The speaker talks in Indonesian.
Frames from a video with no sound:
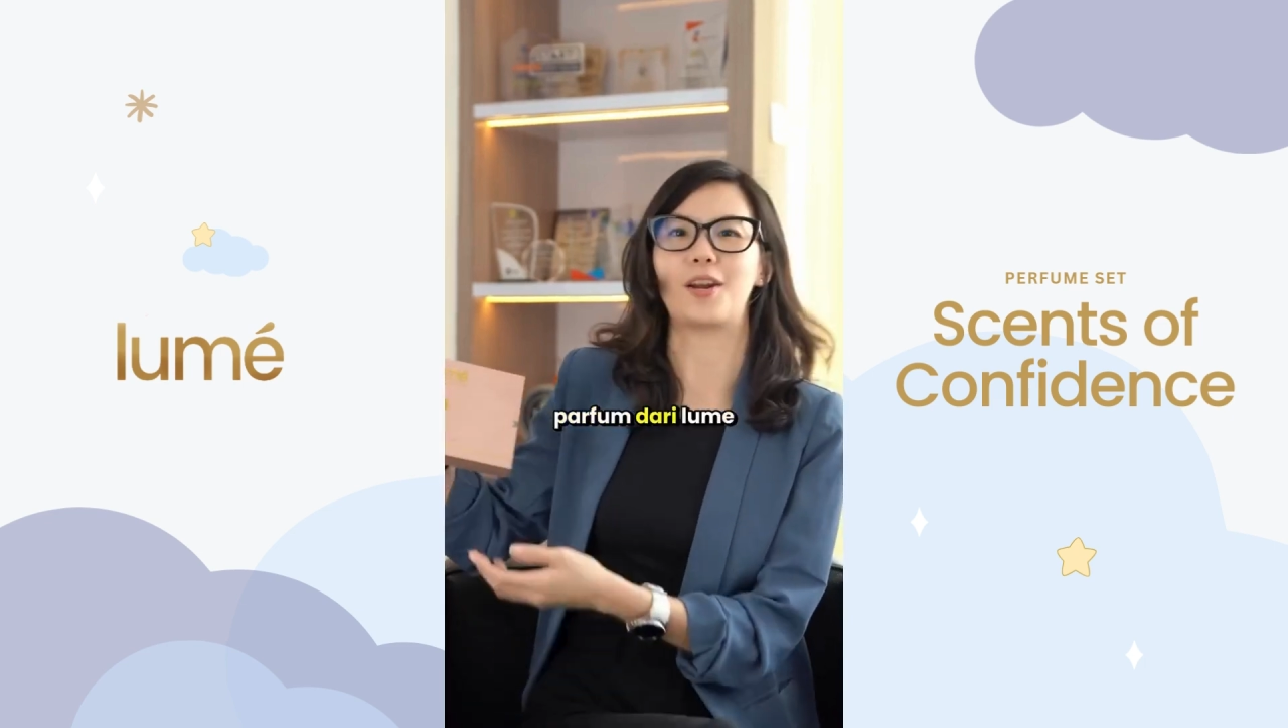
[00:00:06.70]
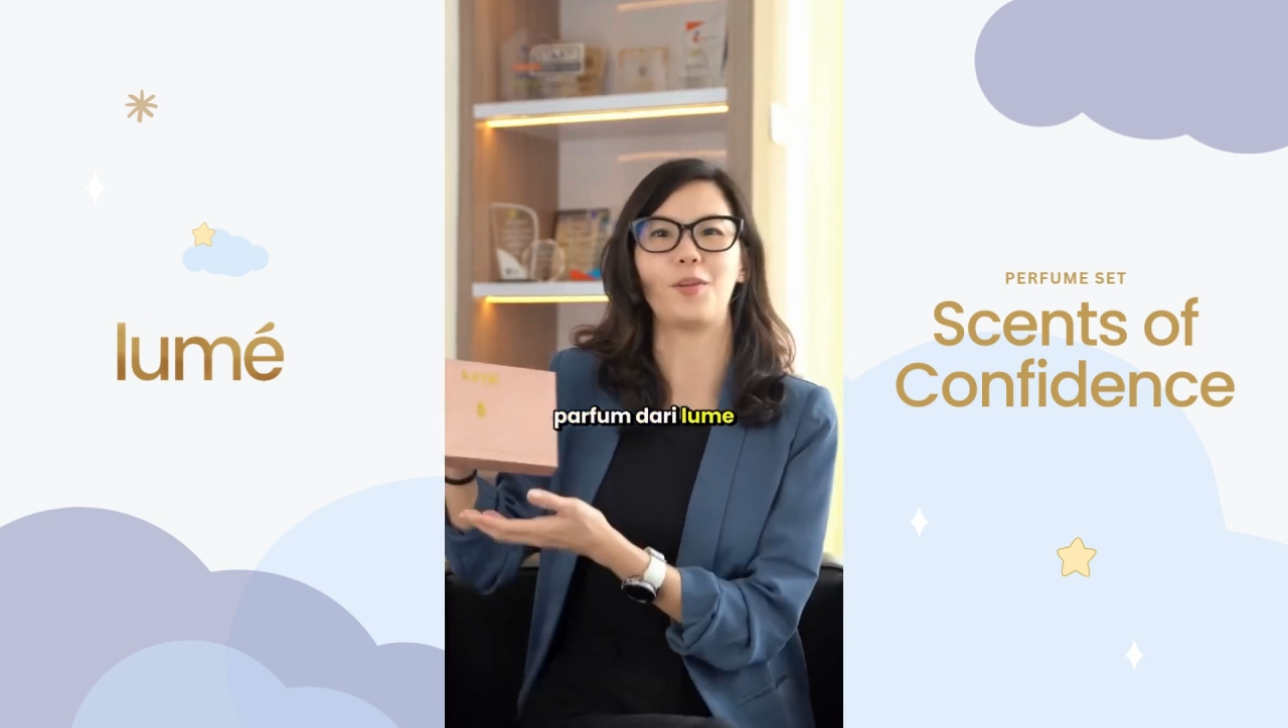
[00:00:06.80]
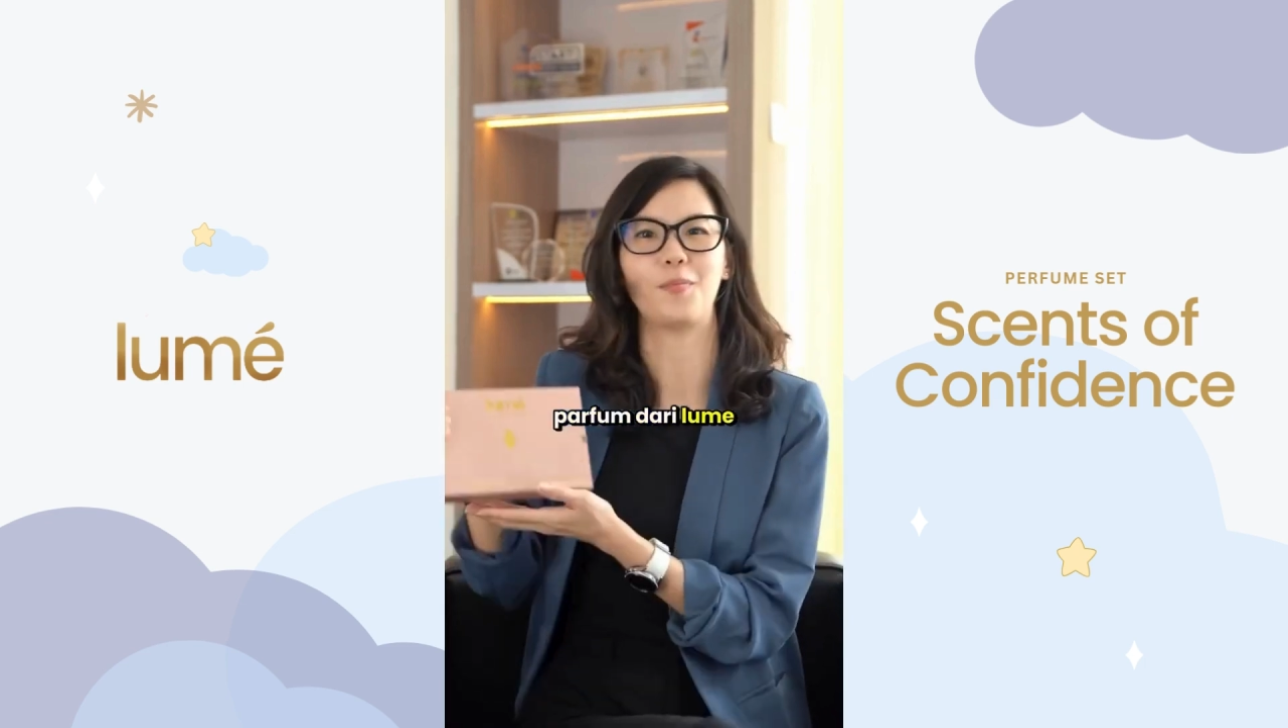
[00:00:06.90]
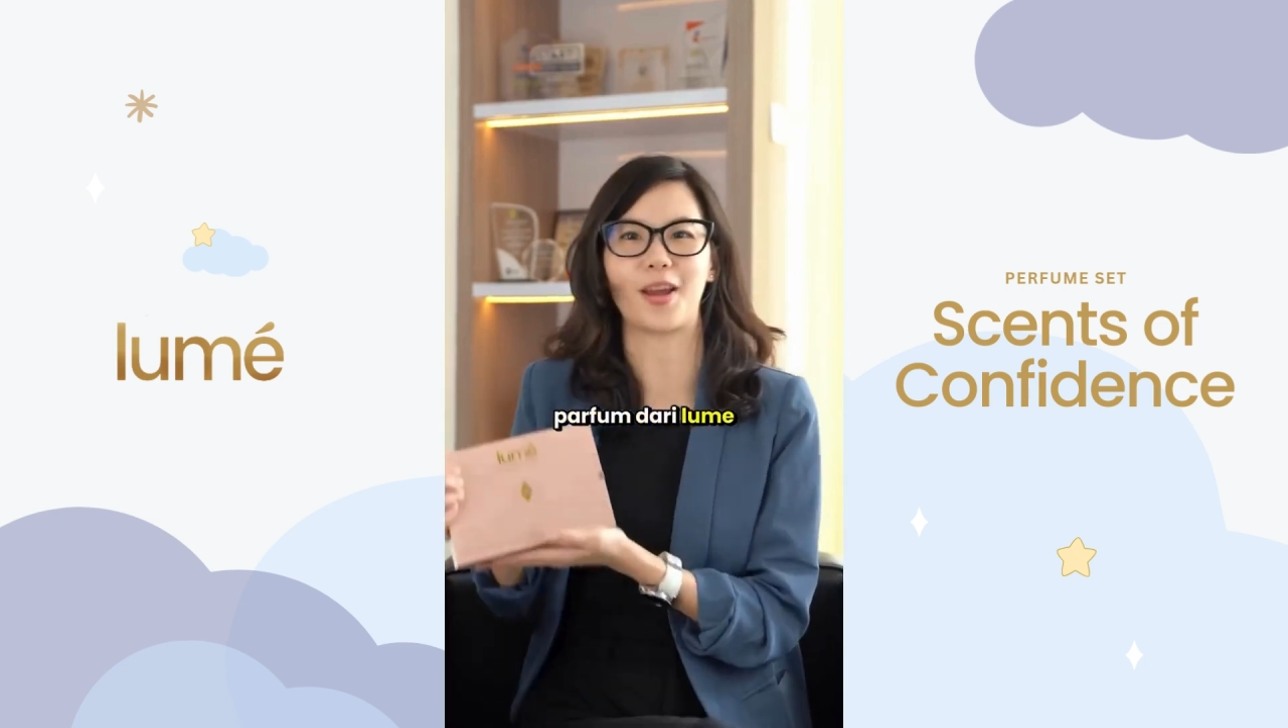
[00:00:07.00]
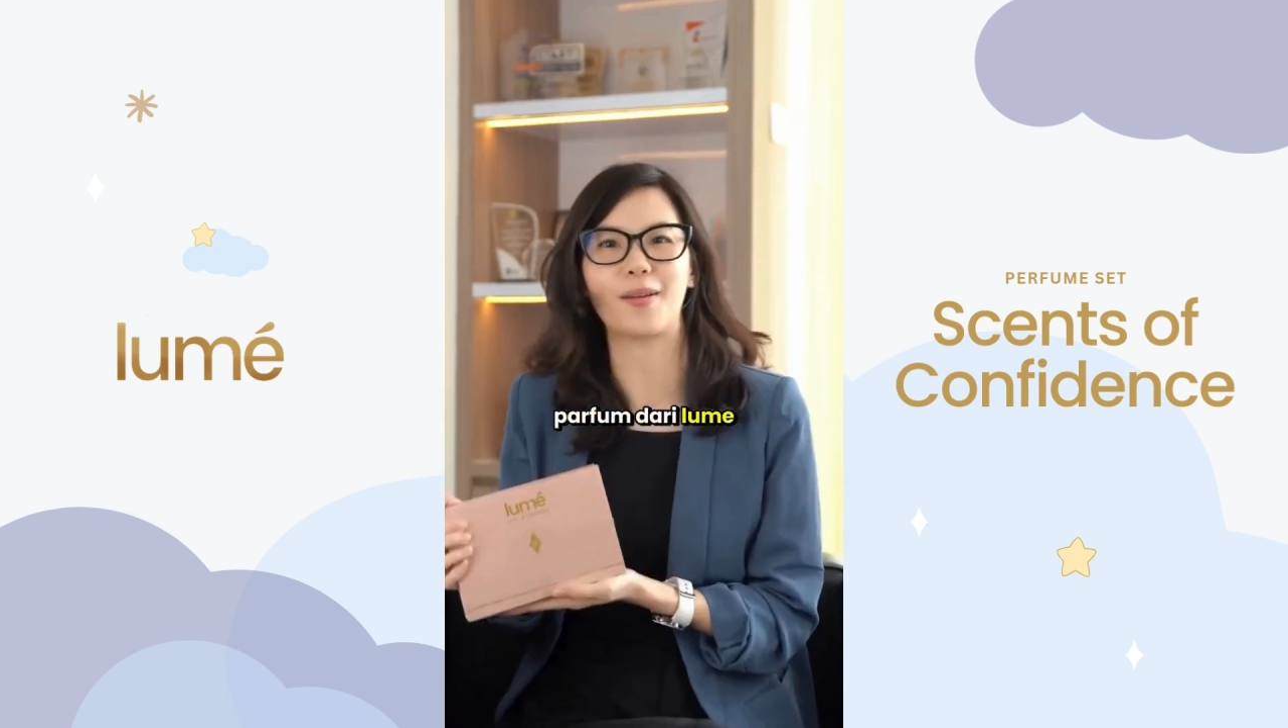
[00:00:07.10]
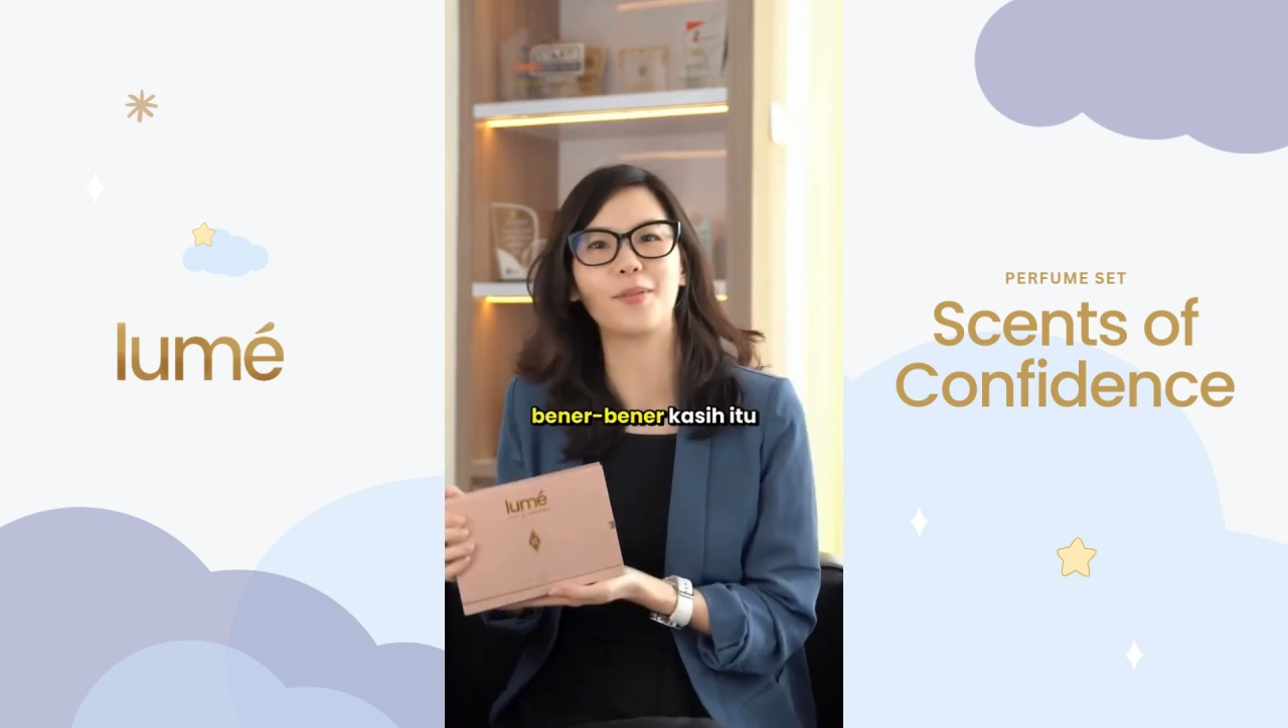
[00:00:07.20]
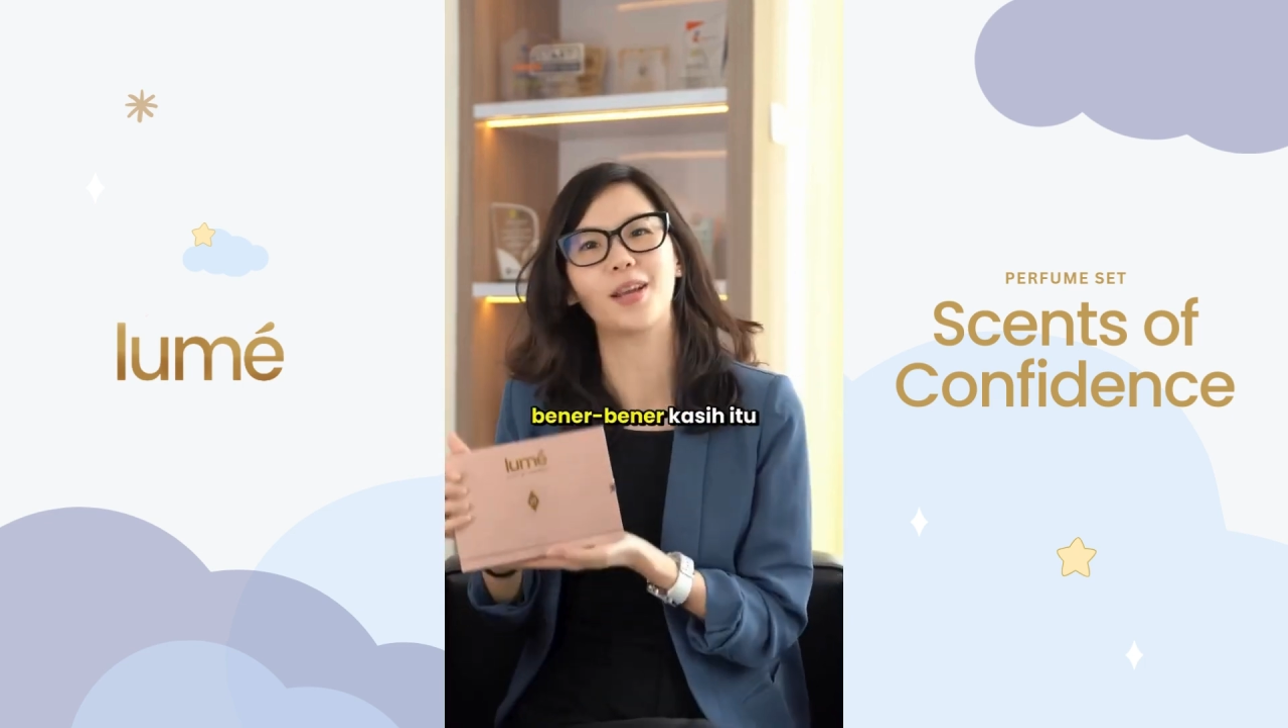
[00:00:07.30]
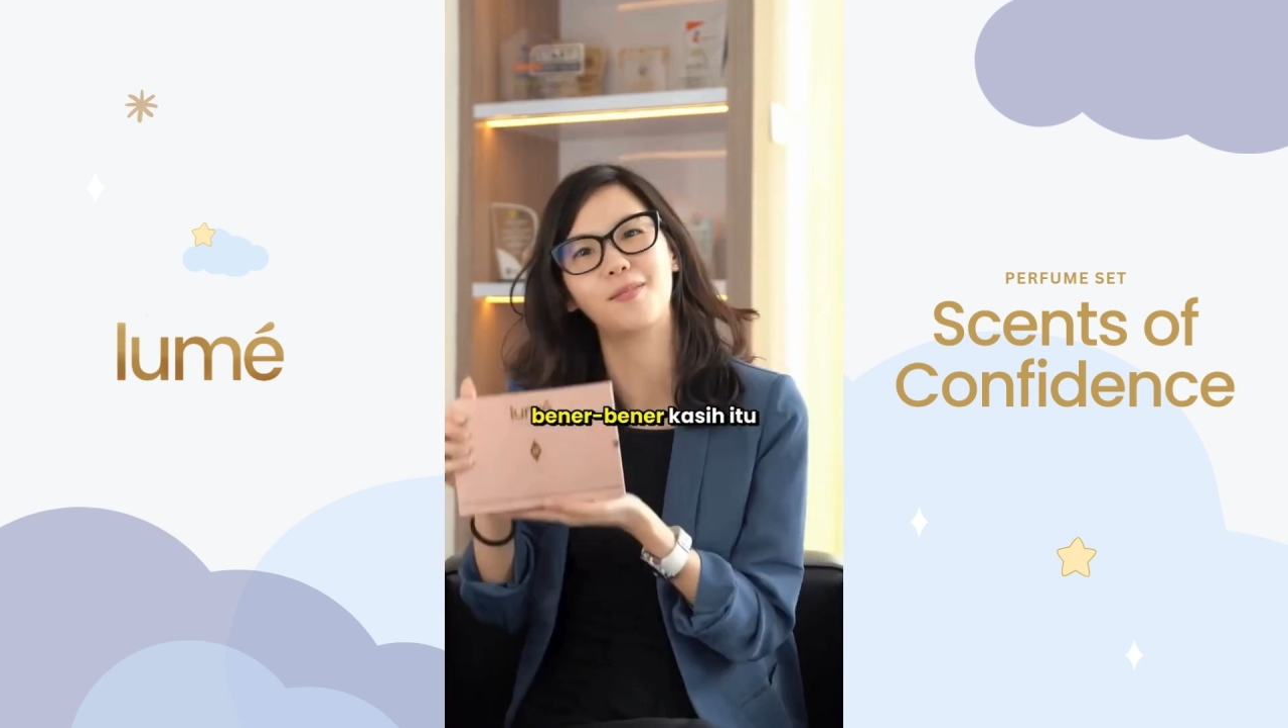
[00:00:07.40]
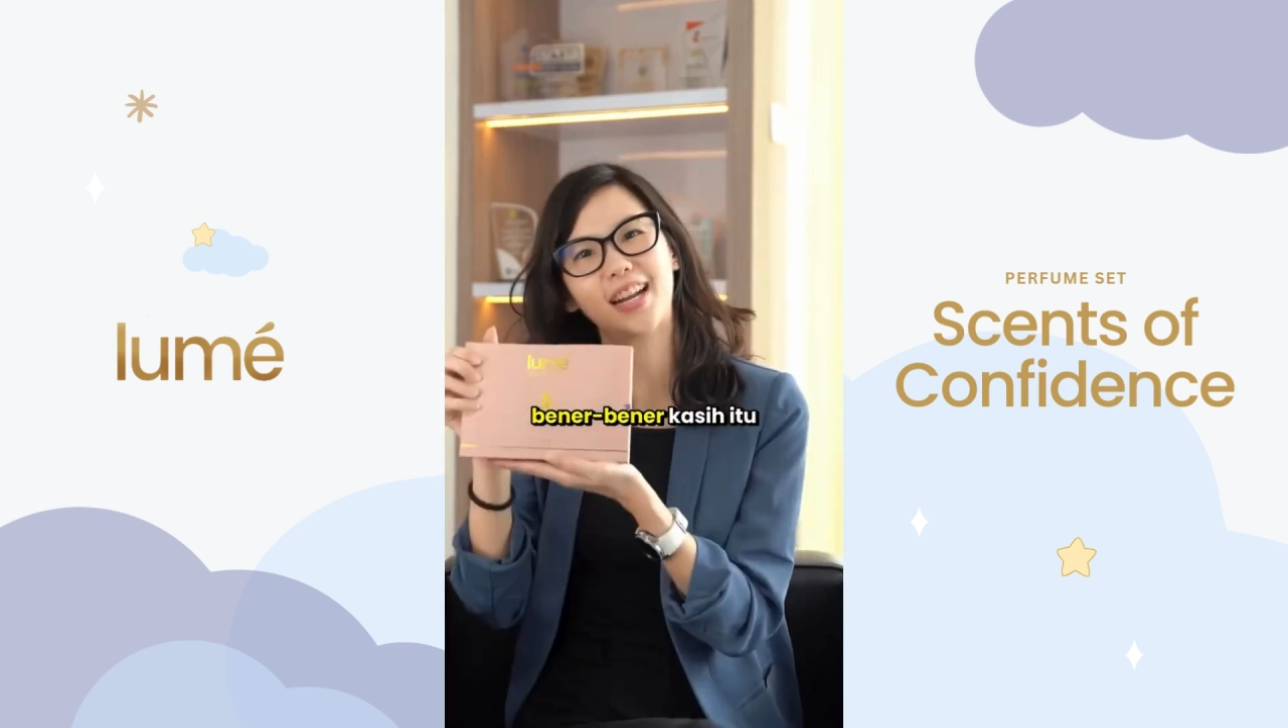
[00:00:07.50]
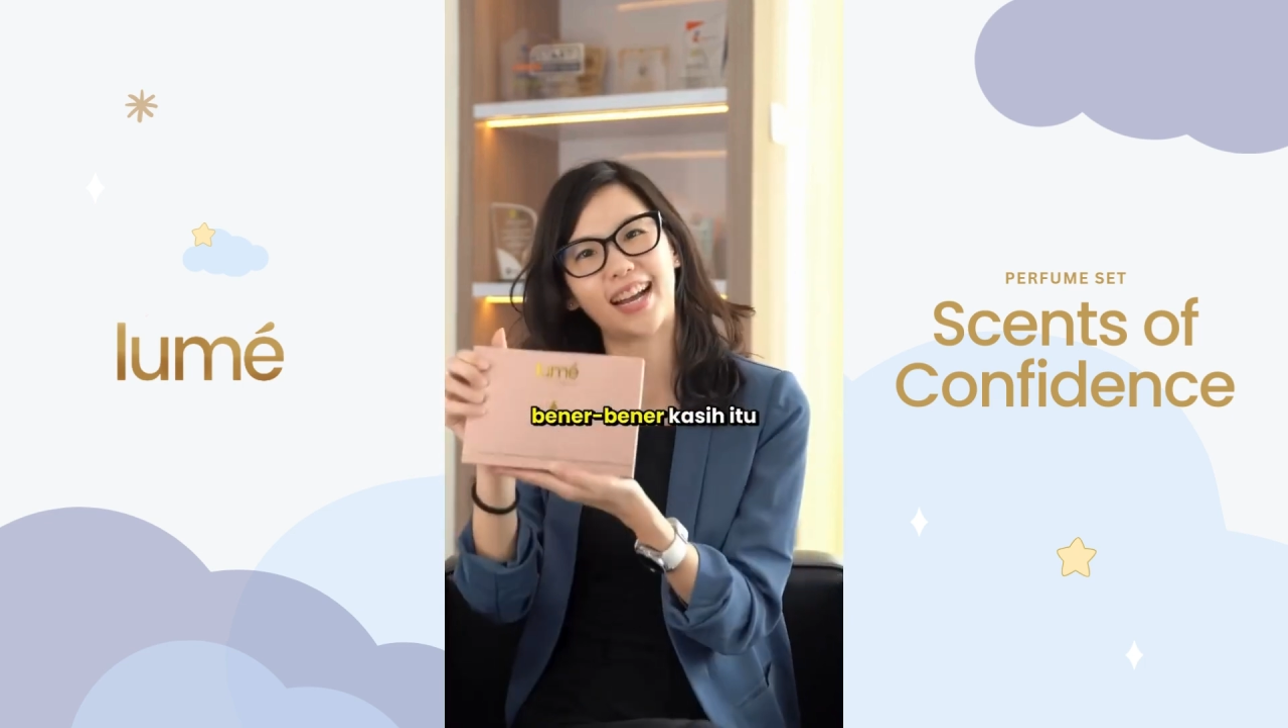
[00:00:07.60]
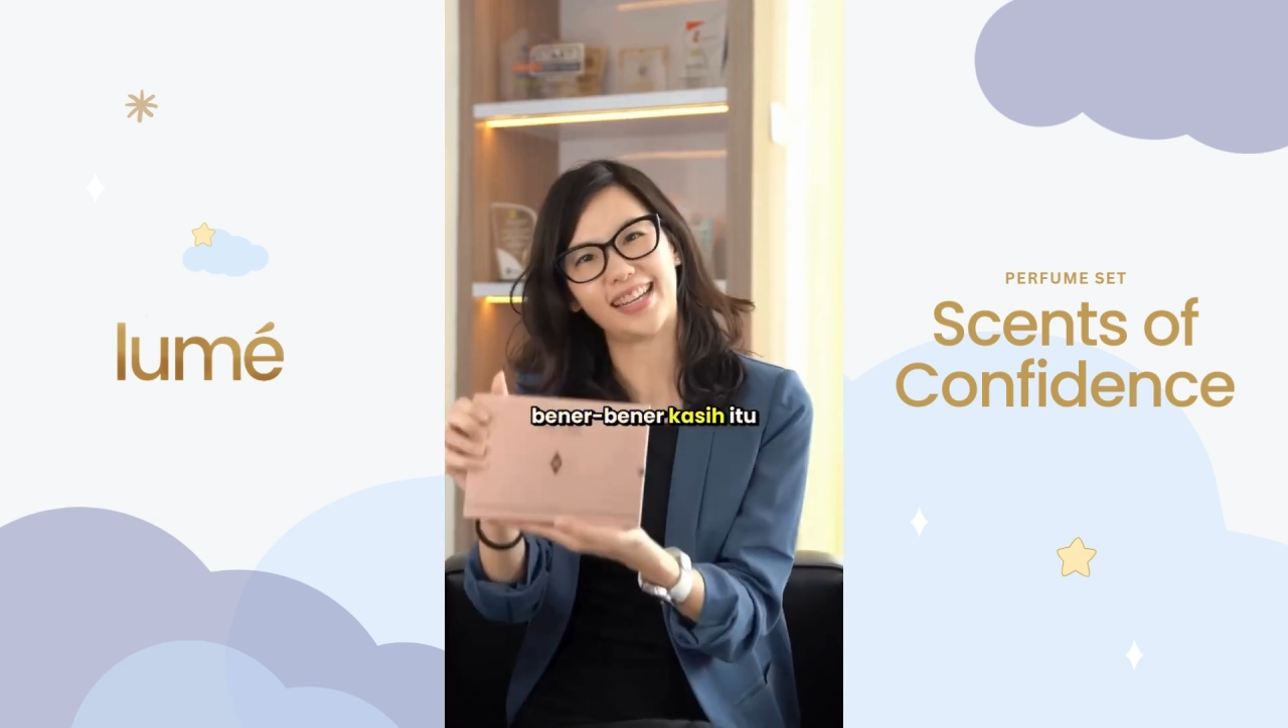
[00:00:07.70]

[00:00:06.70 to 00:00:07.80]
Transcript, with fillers: dari Lume bener-bener